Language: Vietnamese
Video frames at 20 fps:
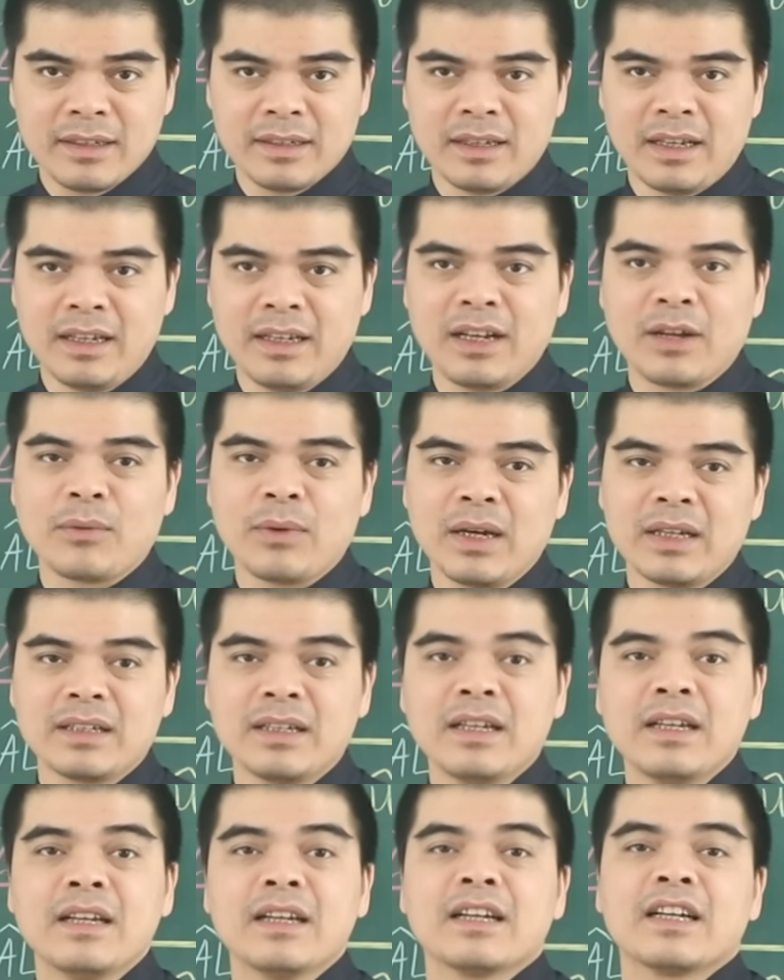Đấy, lạc quan
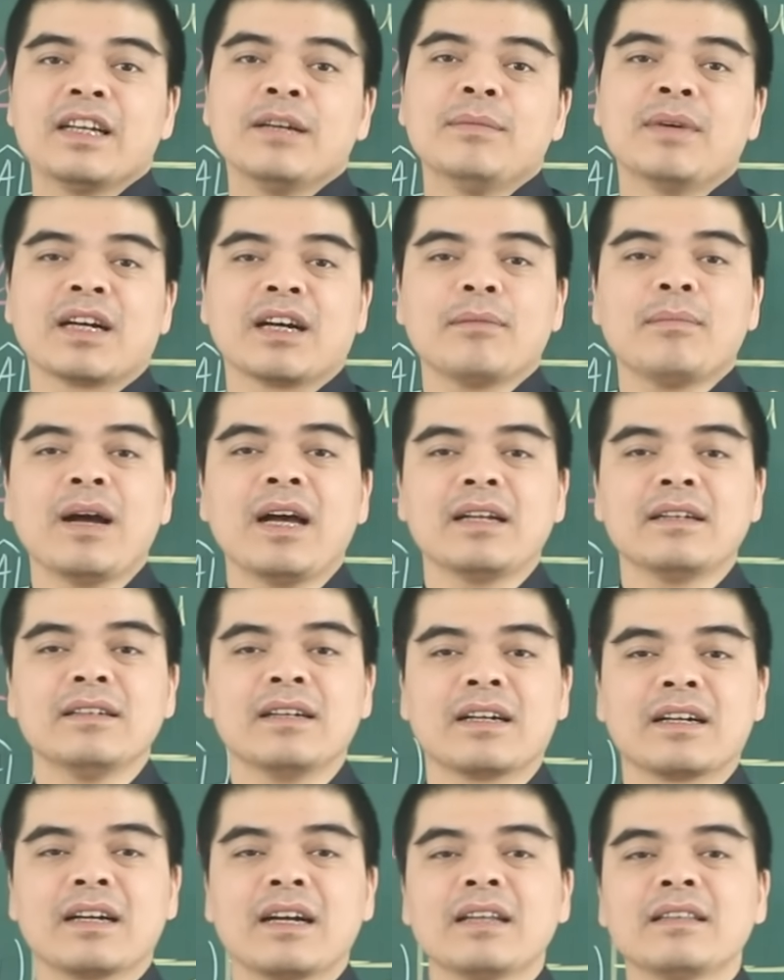khi mà các bạn
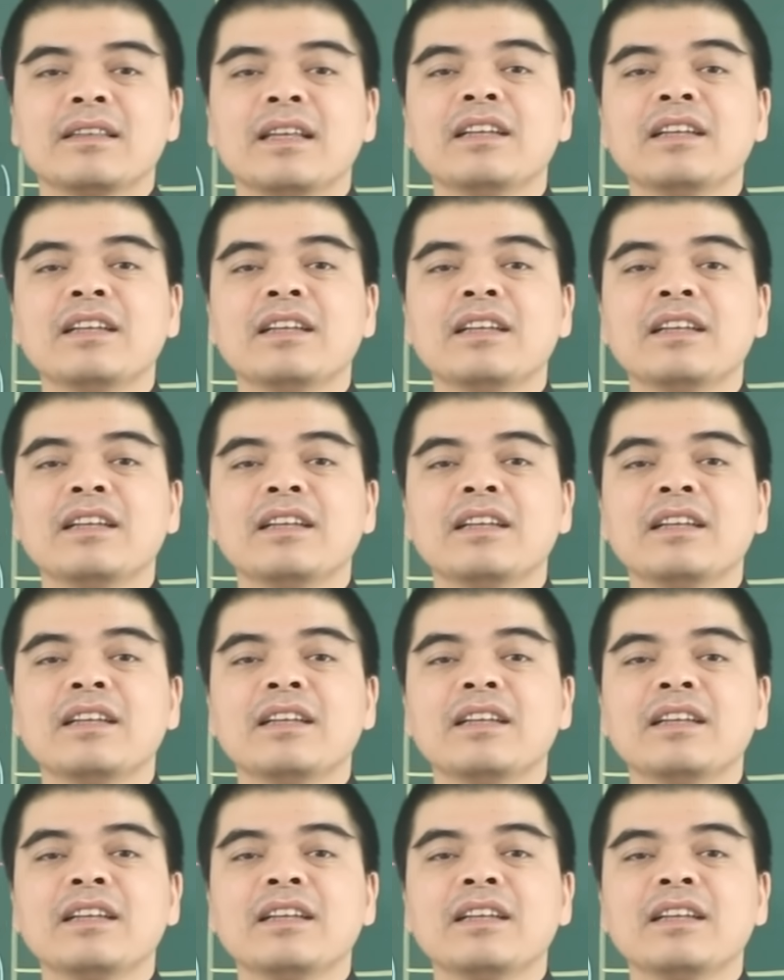được cát